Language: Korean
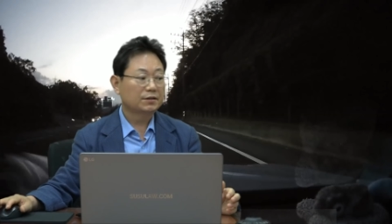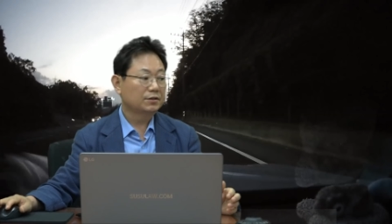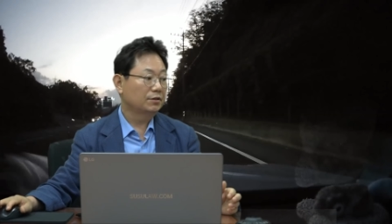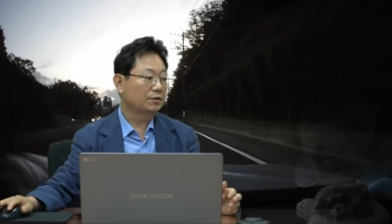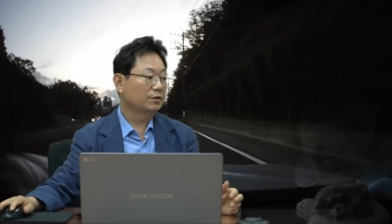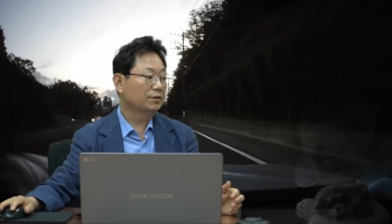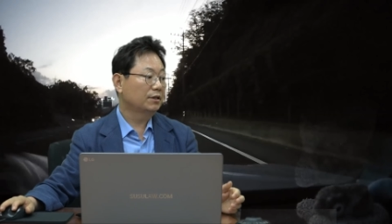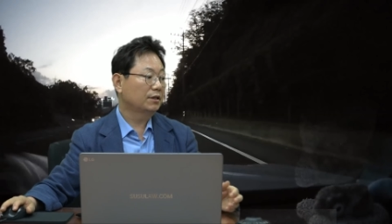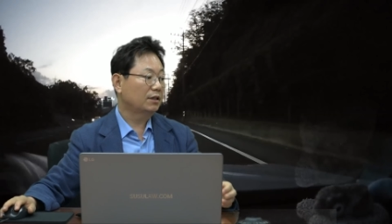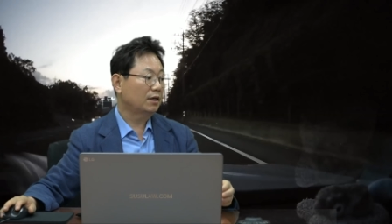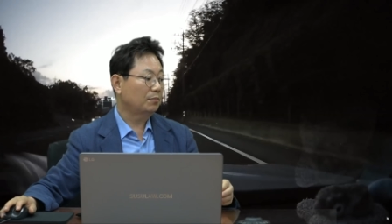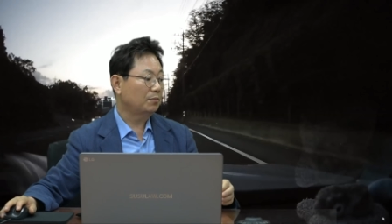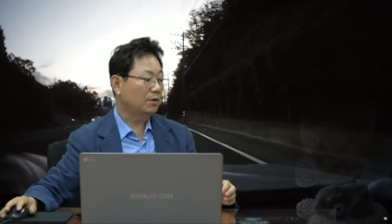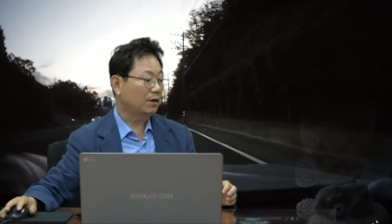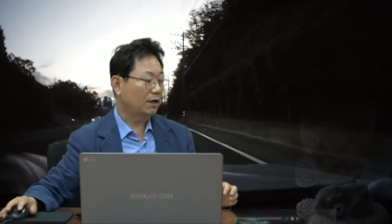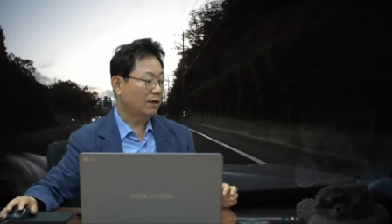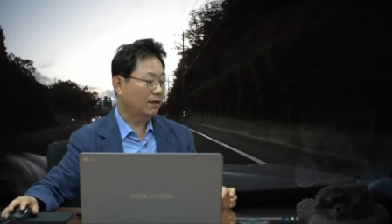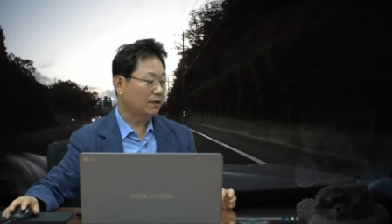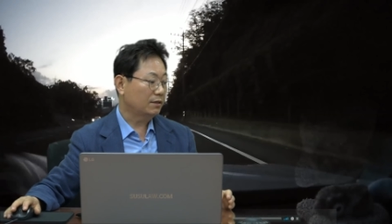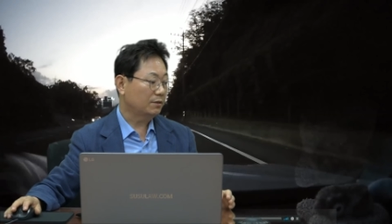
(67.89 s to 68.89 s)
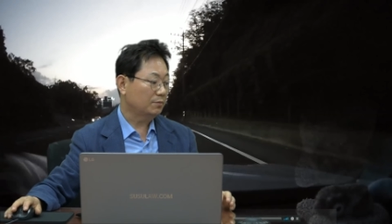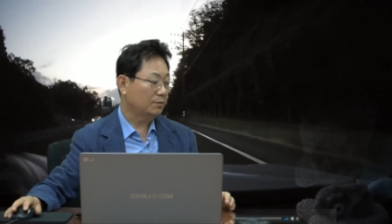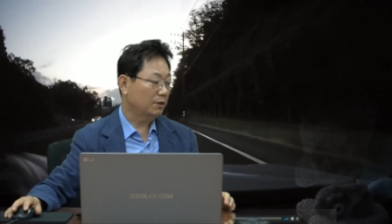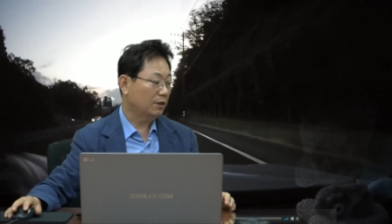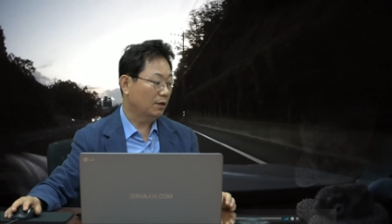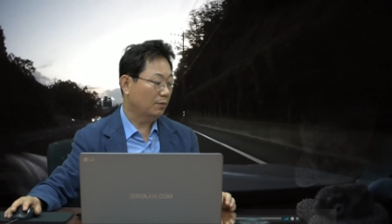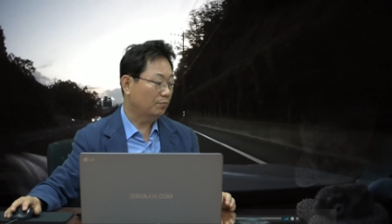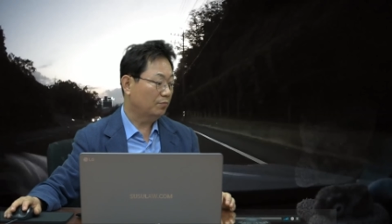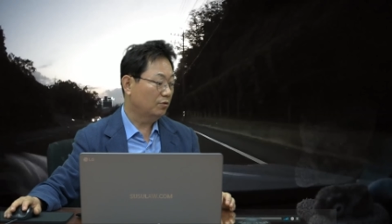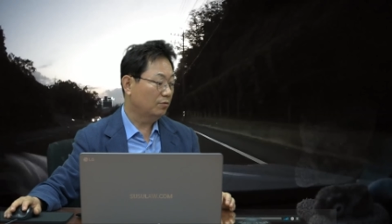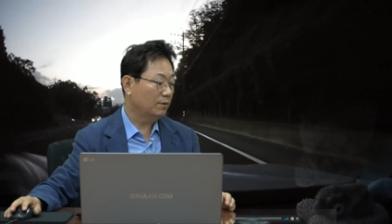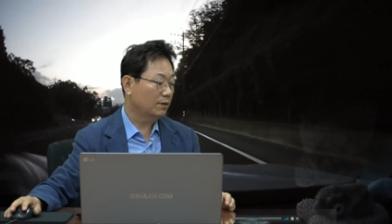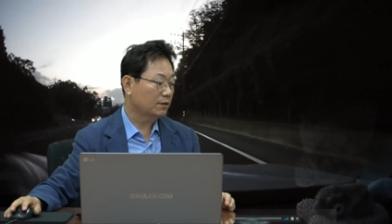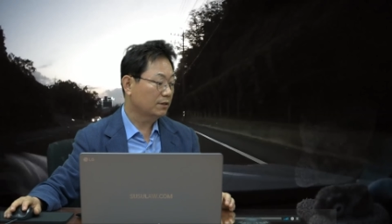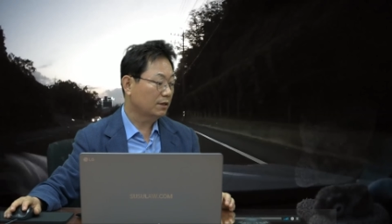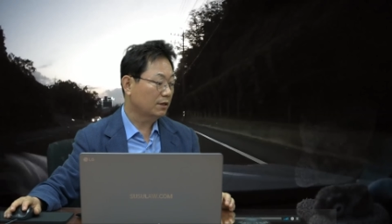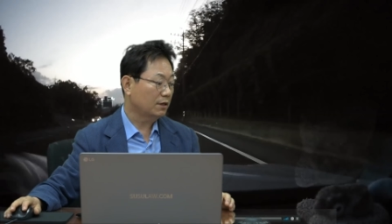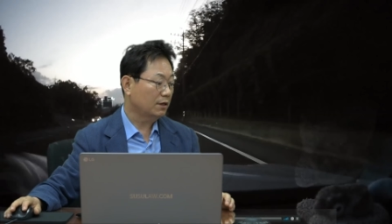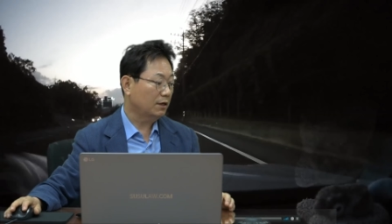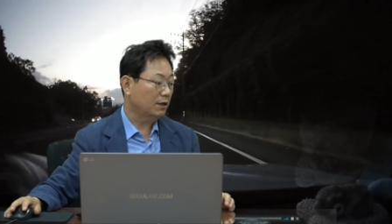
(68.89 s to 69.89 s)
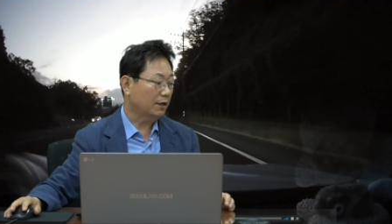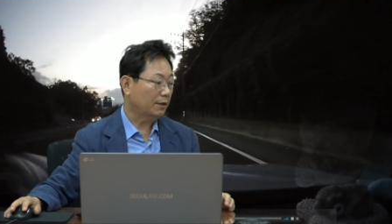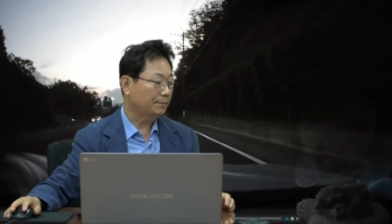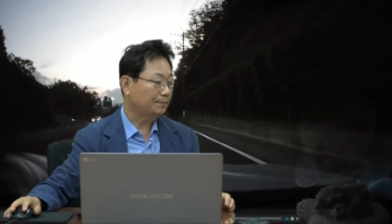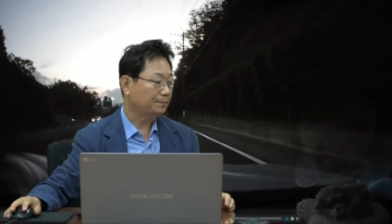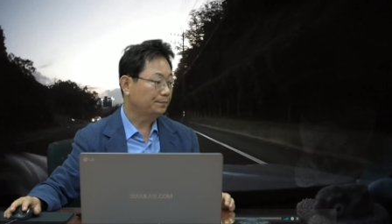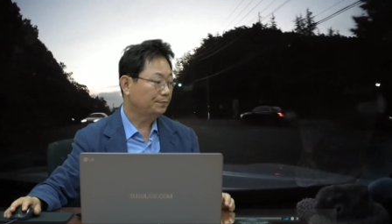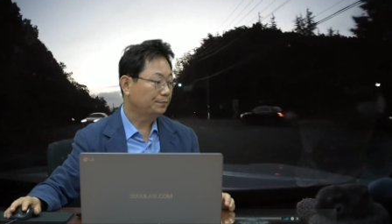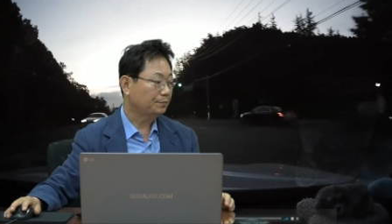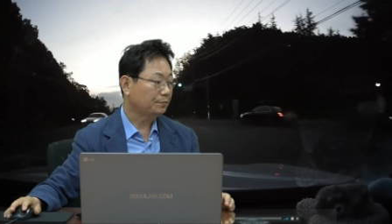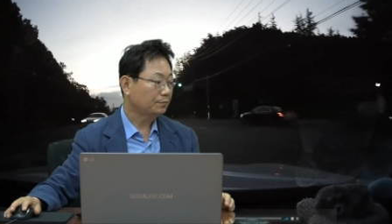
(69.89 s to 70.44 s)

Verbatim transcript: 저는 그렇게 답변 안 했습니다. 불박차가